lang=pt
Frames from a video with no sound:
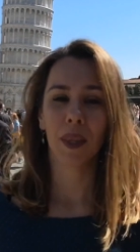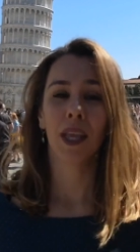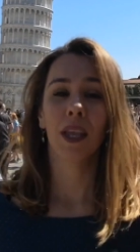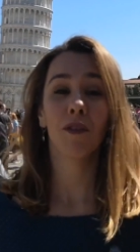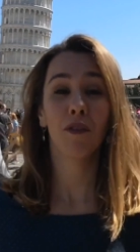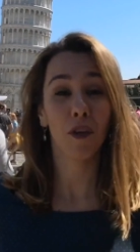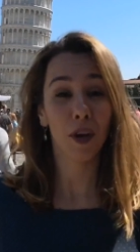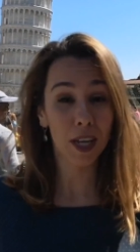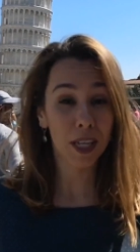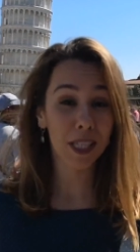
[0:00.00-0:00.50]
E
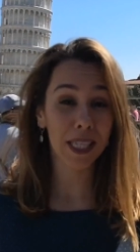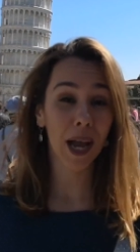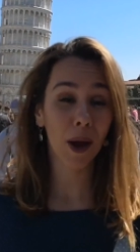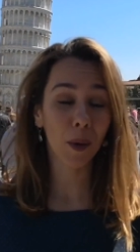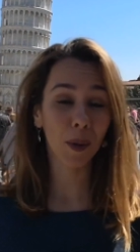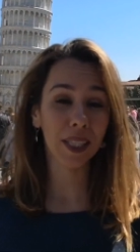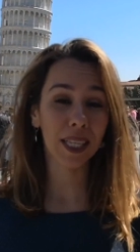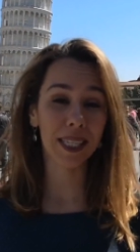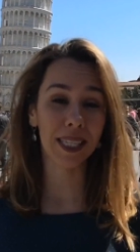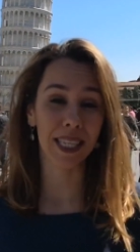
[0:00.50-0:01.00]
foi isso que
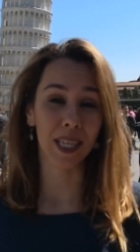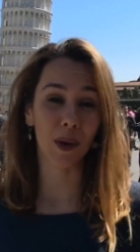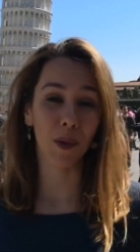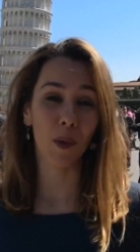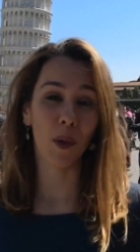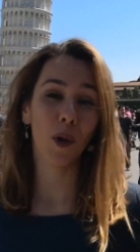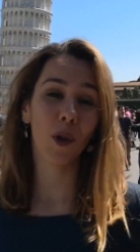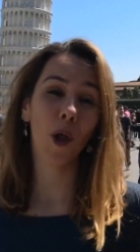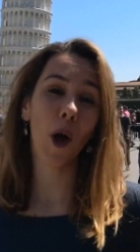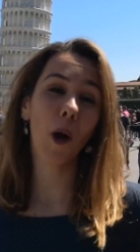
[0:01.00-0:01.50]

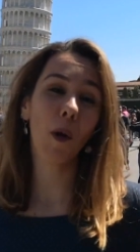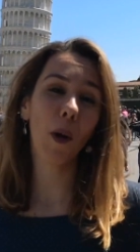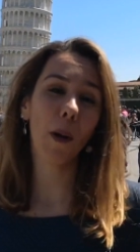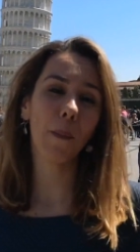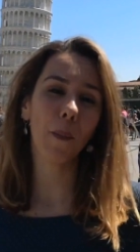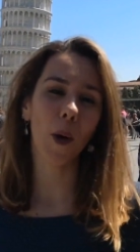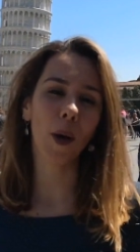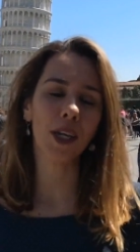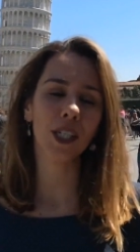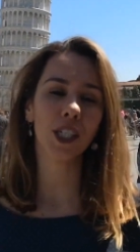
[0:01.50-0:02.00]
aconteceu logo
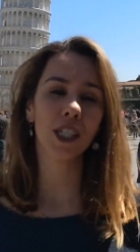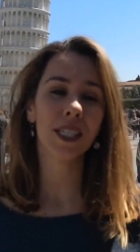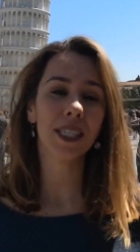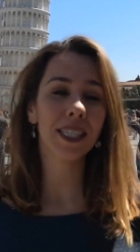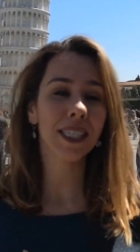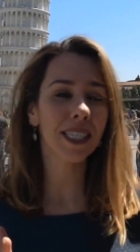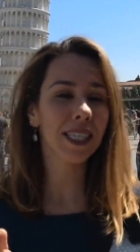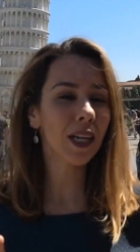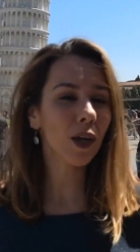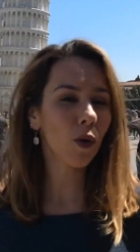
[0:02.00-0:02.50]
após
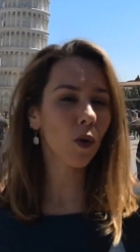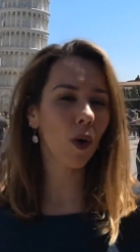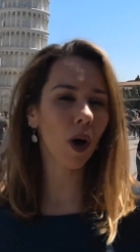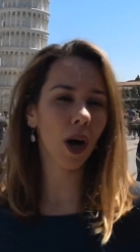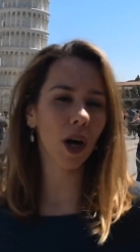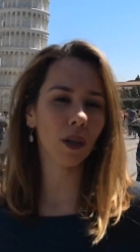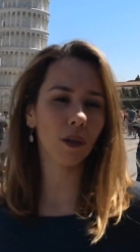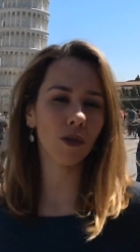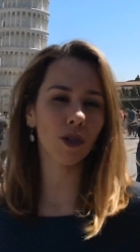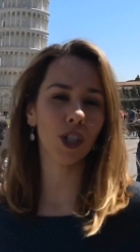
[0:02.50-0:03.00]
cinco
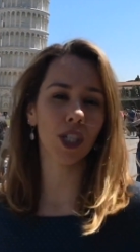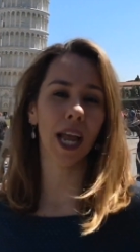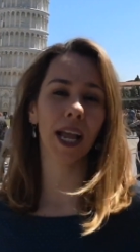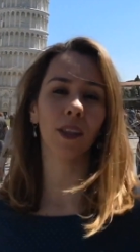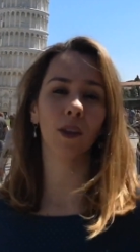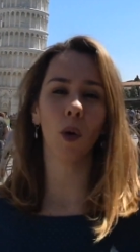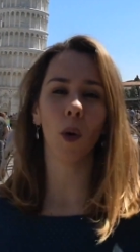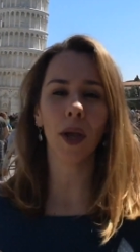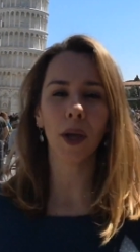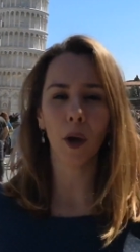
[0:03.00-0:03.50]
anos que a
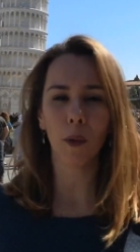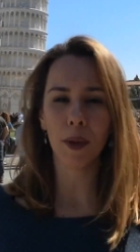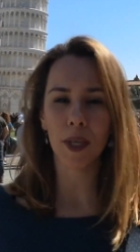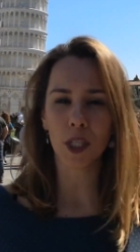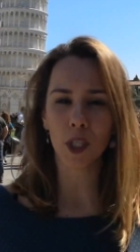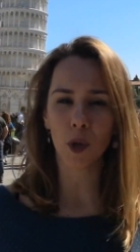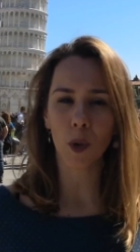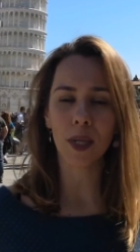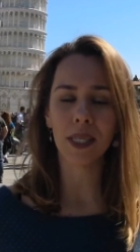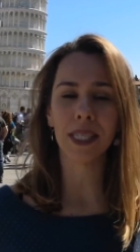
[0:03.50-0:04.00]
torre
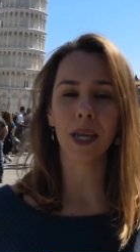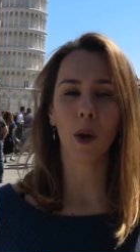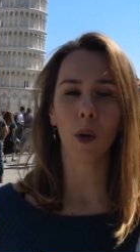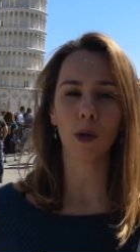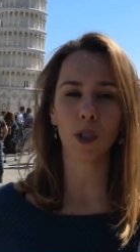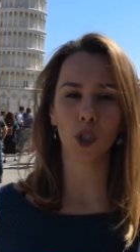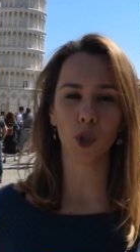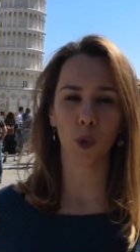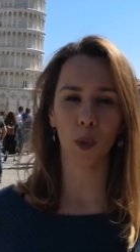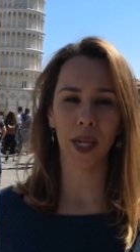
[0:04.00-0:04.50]
começou a ser
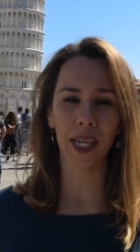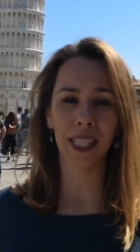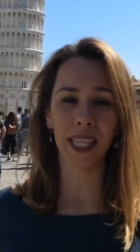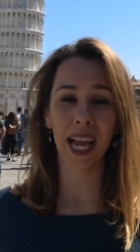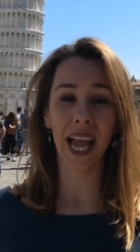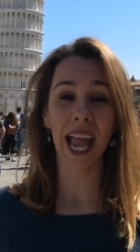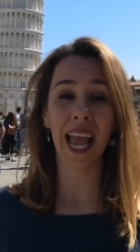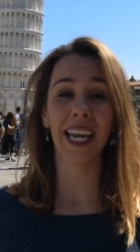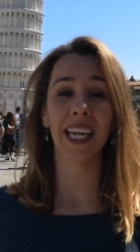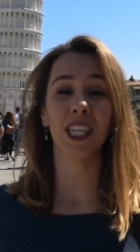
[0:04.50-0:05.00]
construída,
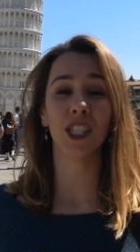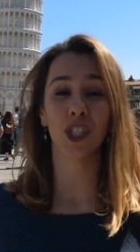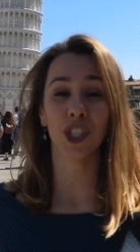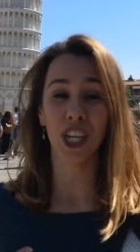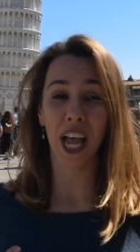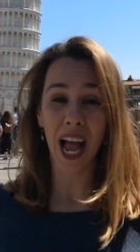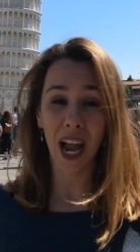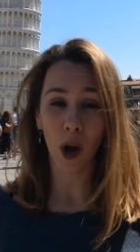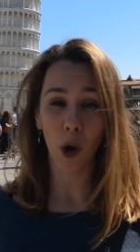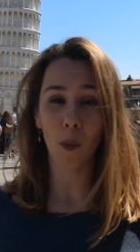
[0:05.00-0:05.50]
ela
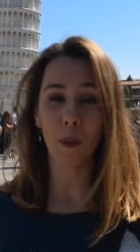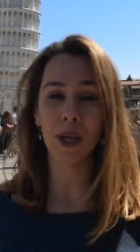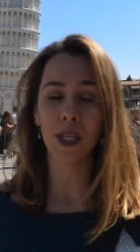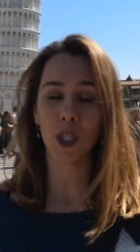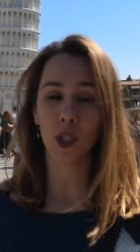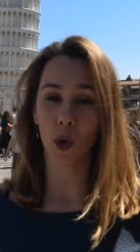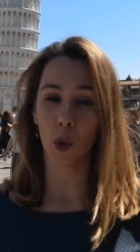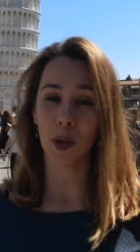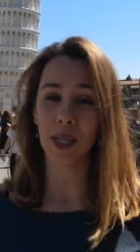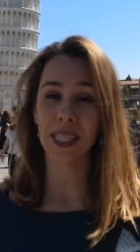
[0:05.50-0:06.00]
já
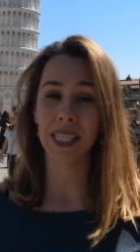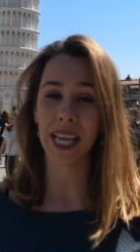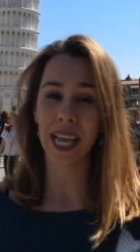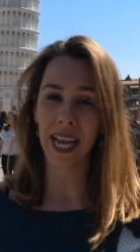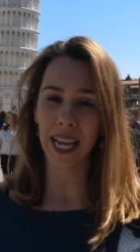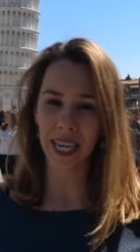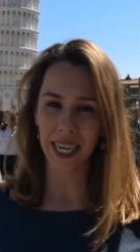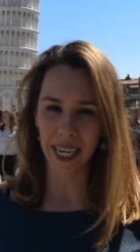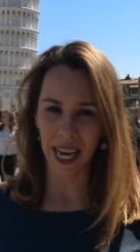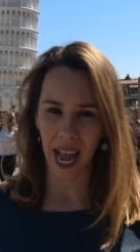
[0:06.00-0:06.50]
começou a ser
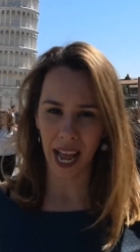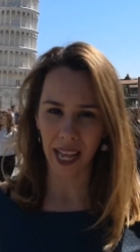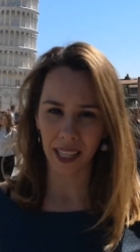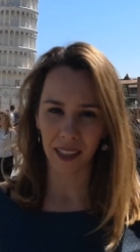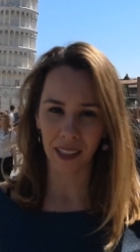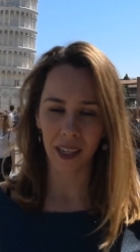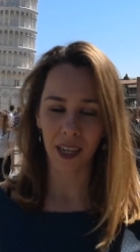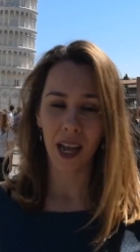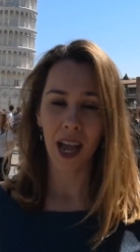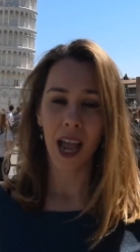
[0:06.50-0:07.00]
inclinada.